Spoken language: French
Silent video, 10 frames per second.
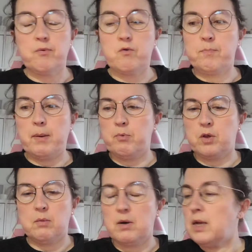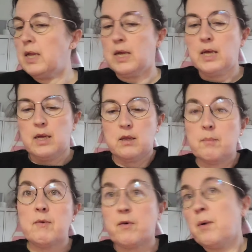suis pas possible.
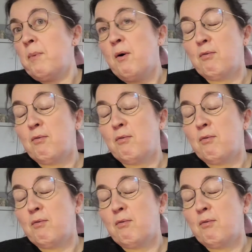Non mais vraiment,